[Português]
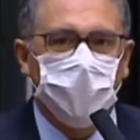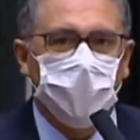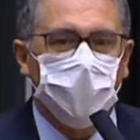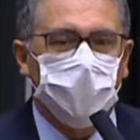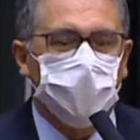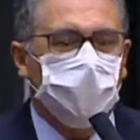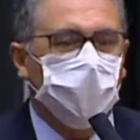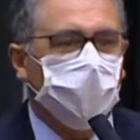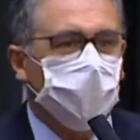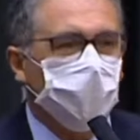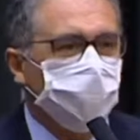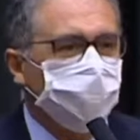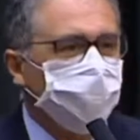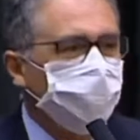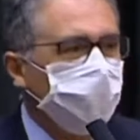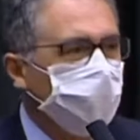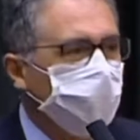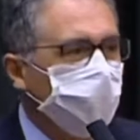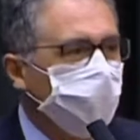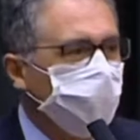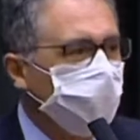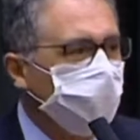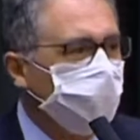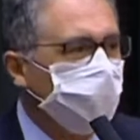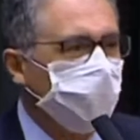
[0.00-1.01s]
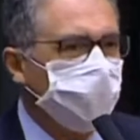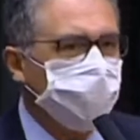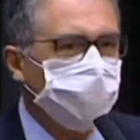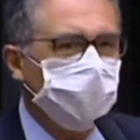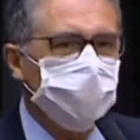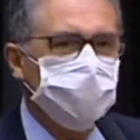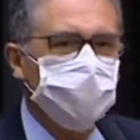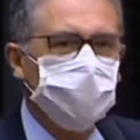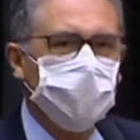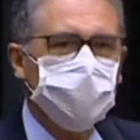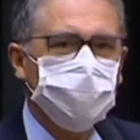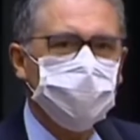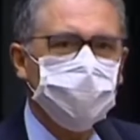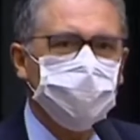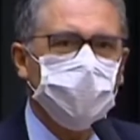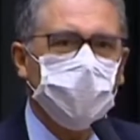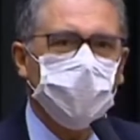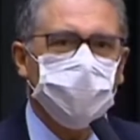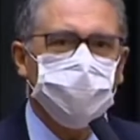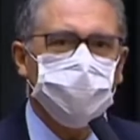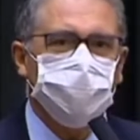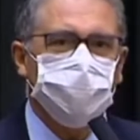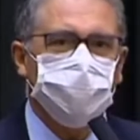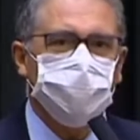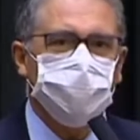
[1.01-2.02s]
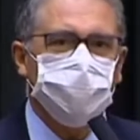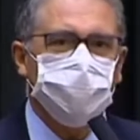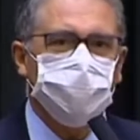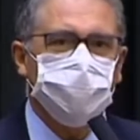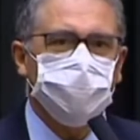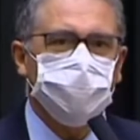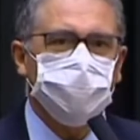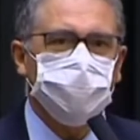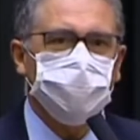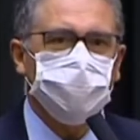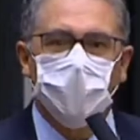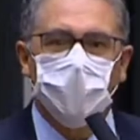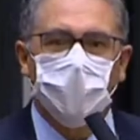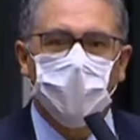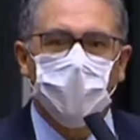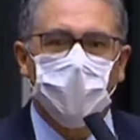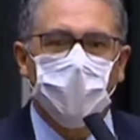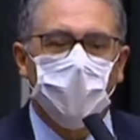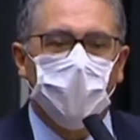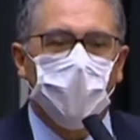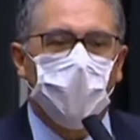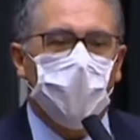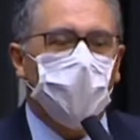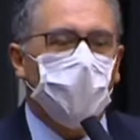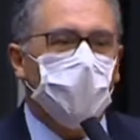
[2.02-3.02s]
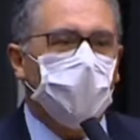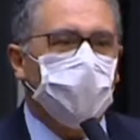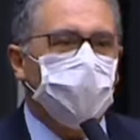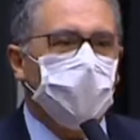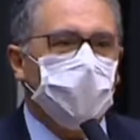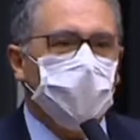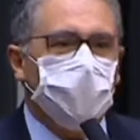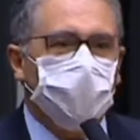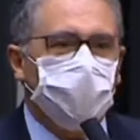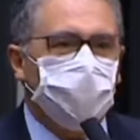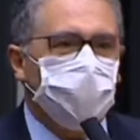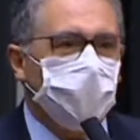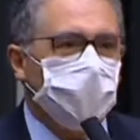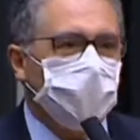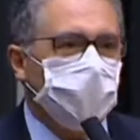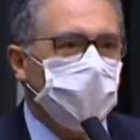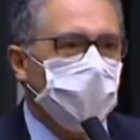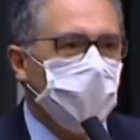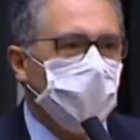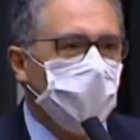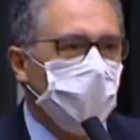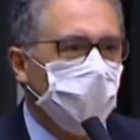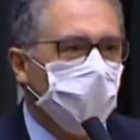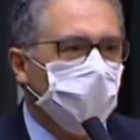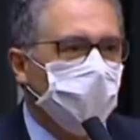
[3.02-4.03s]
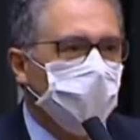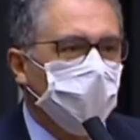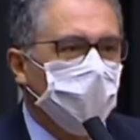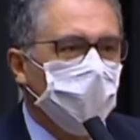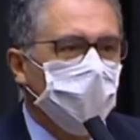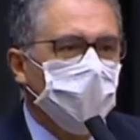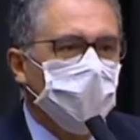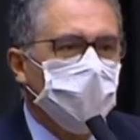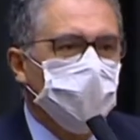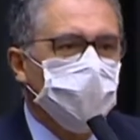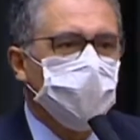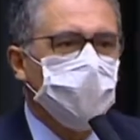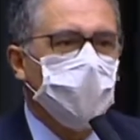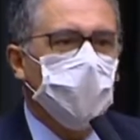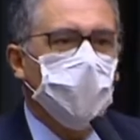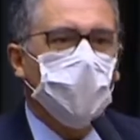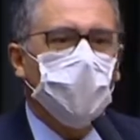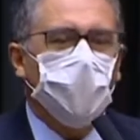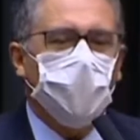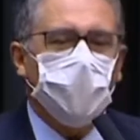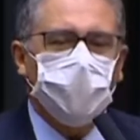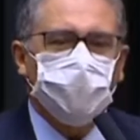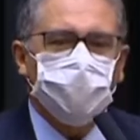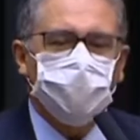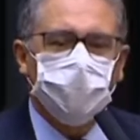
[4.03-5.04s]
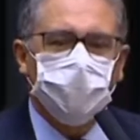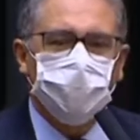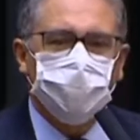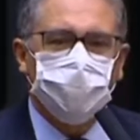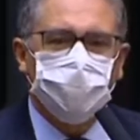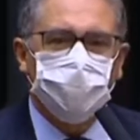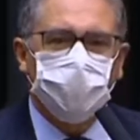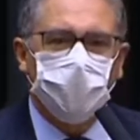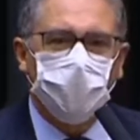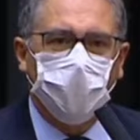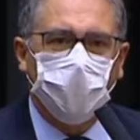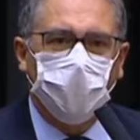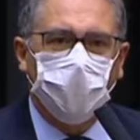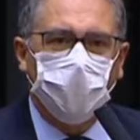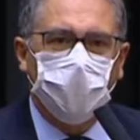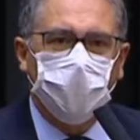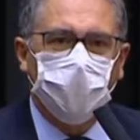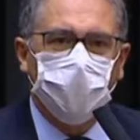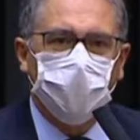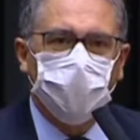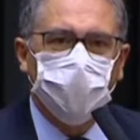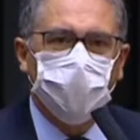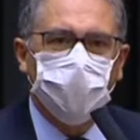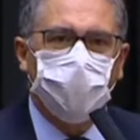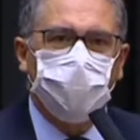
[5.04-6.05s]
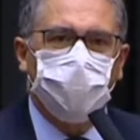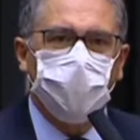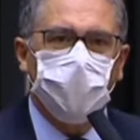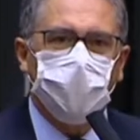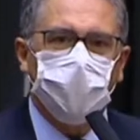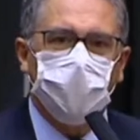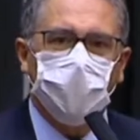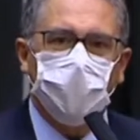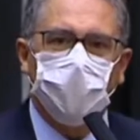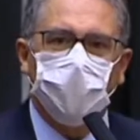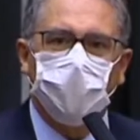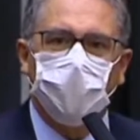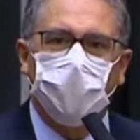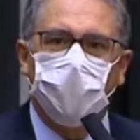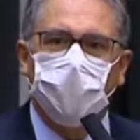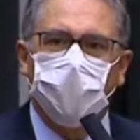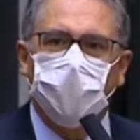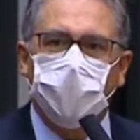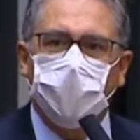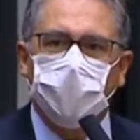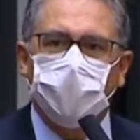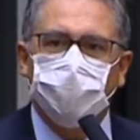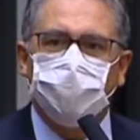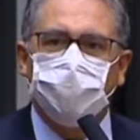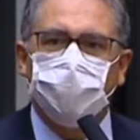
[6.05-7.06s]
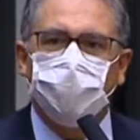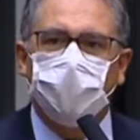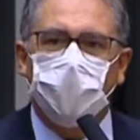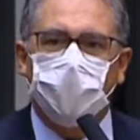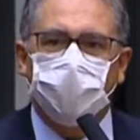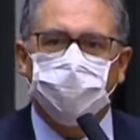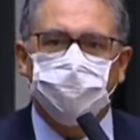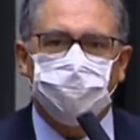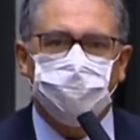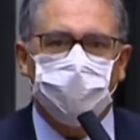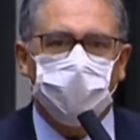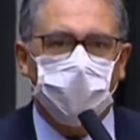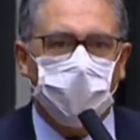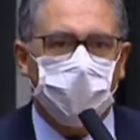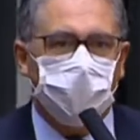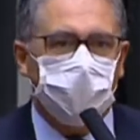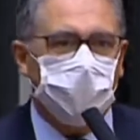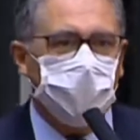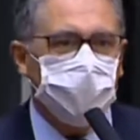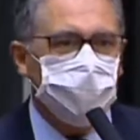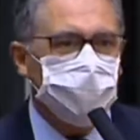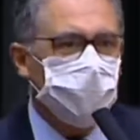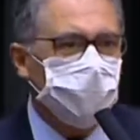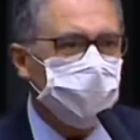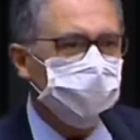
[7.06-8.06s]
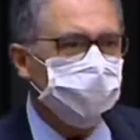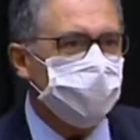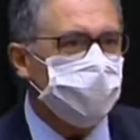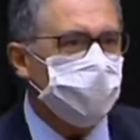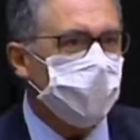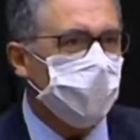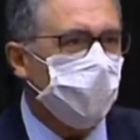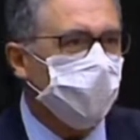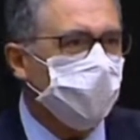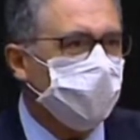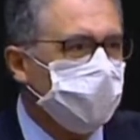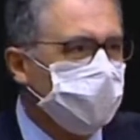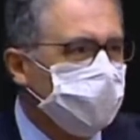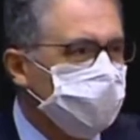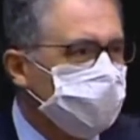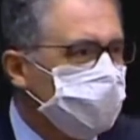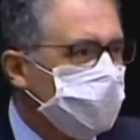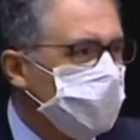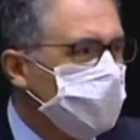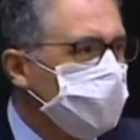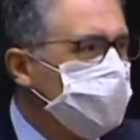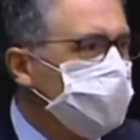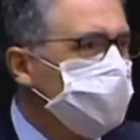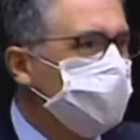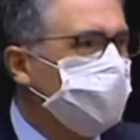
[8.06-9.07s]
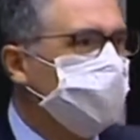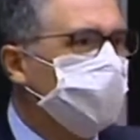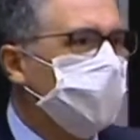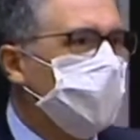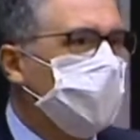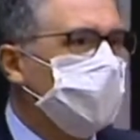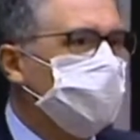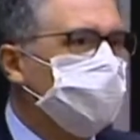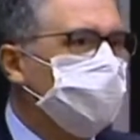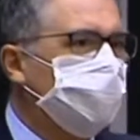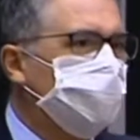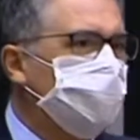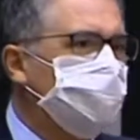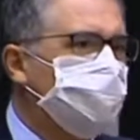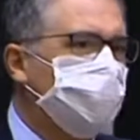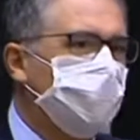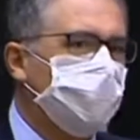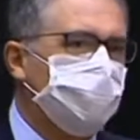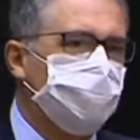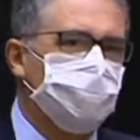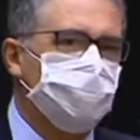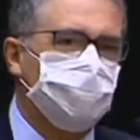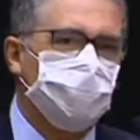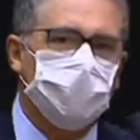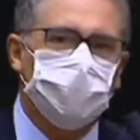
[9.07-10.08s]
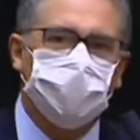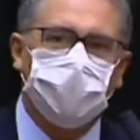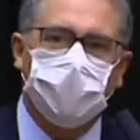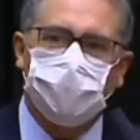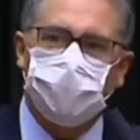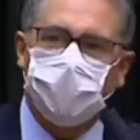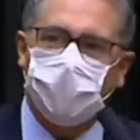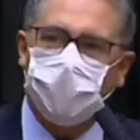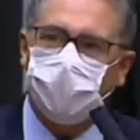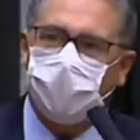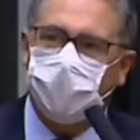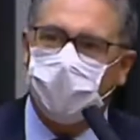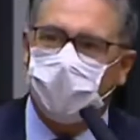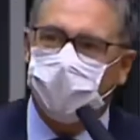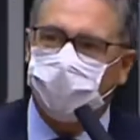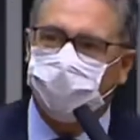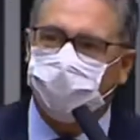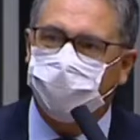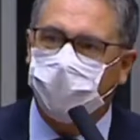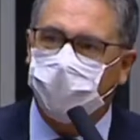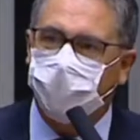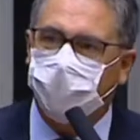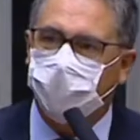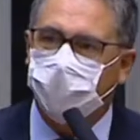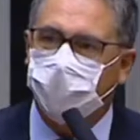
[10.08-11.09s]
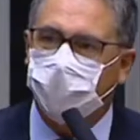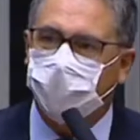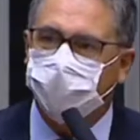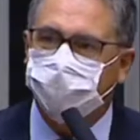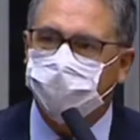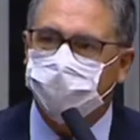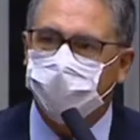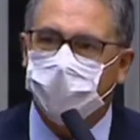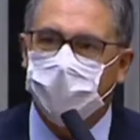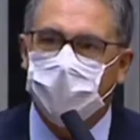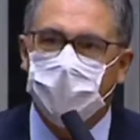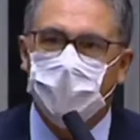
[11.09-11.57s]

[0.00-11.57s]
Então nós estamos vivendo essa situação. O governo federal não adotou, num primeiro momento, um auxílio emergencial que incentivasse as pessoas a permanecer em casa.